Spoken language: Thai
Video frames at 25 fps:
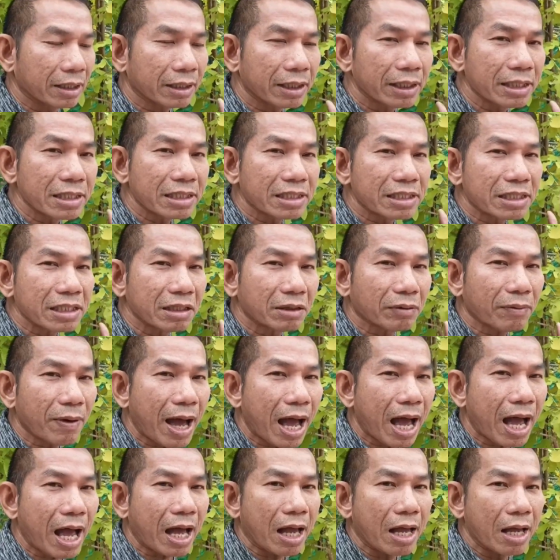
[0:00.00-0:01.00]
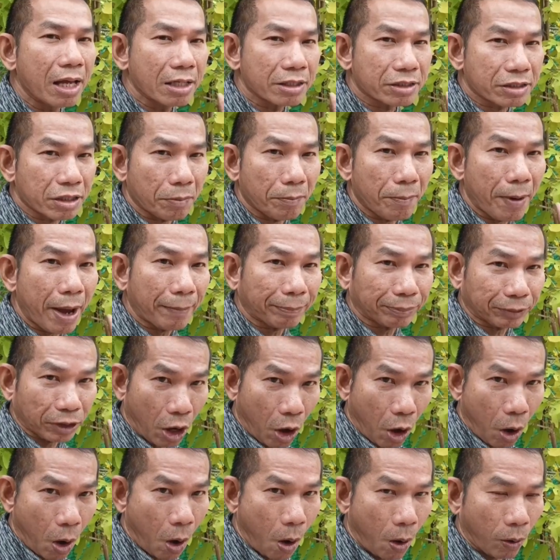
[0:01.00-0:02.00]
ขึ้นชื่อว่าชะแมบท
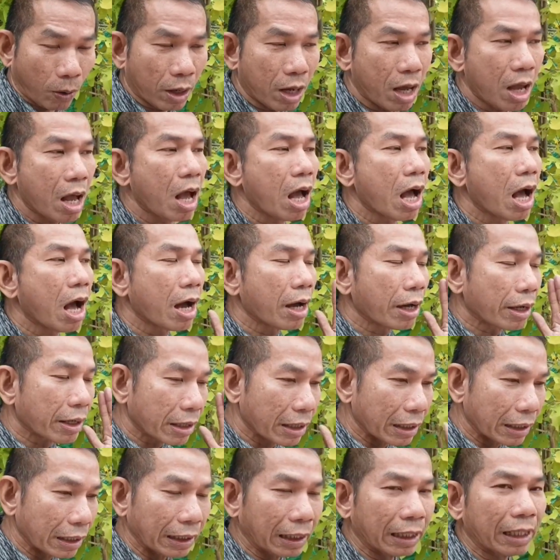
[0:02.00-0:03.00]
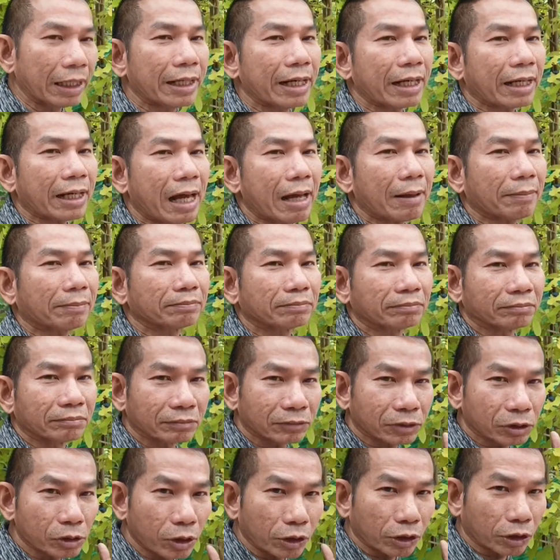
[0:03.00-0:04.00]
อง หรือนะครับ
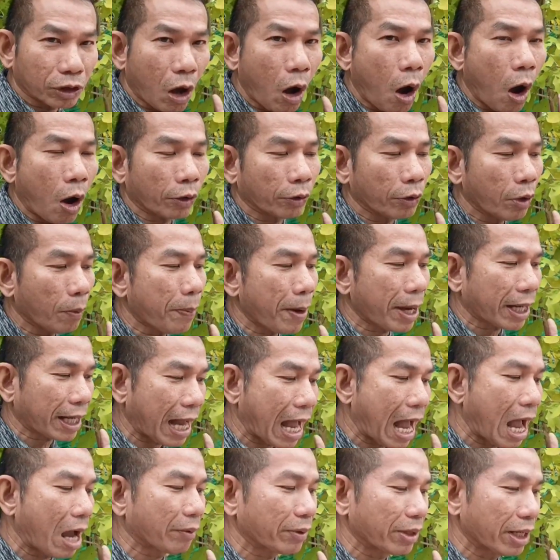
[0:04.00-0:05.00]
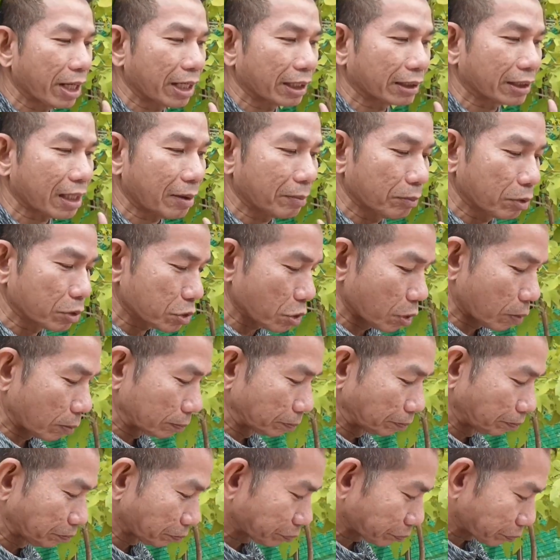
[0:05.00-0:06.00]
ต้นทองนพเก้านี่แหละท่านผู้ชม
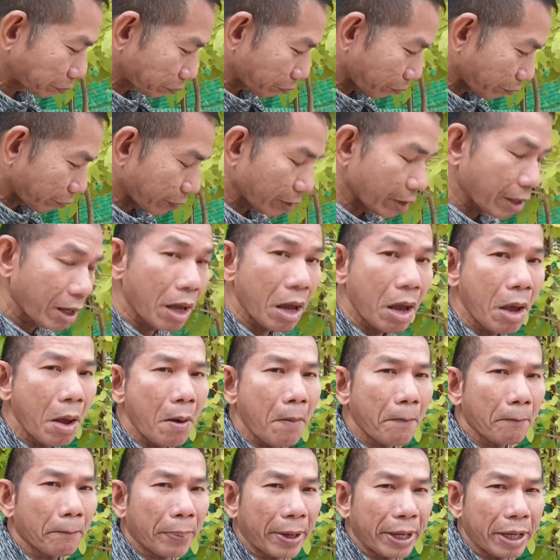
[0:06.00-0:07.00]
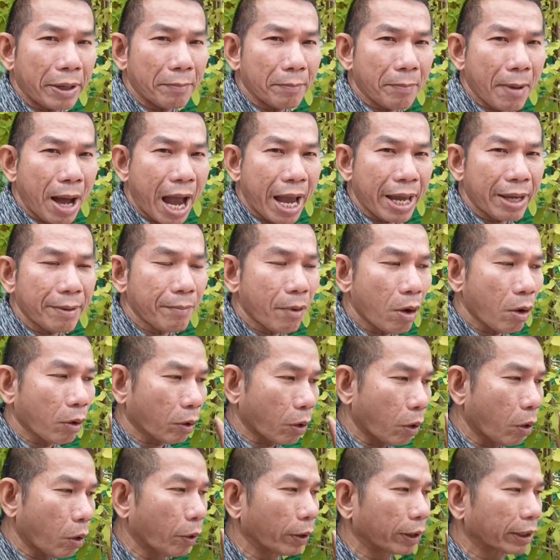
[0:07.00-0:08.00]
เป็นไม้มง
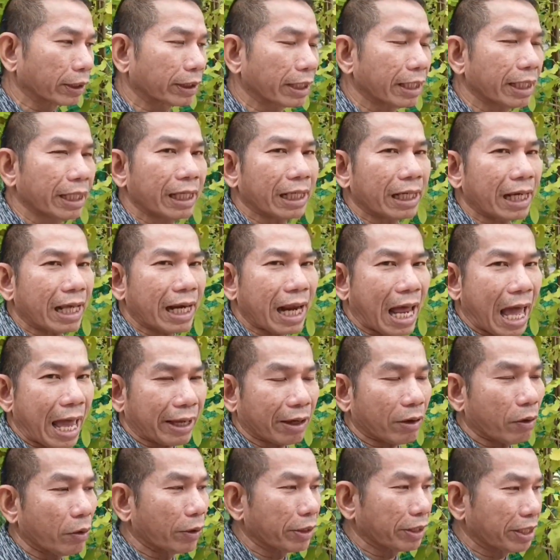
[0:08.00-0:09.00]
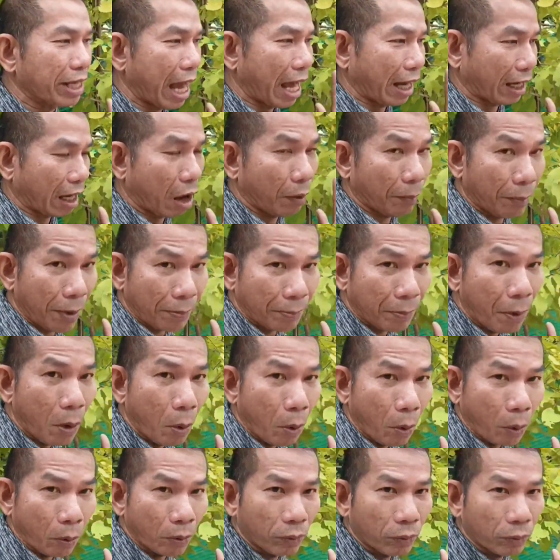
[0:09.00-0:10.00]
คลที่หลาย ๆ คนอยากเอาไปปลูก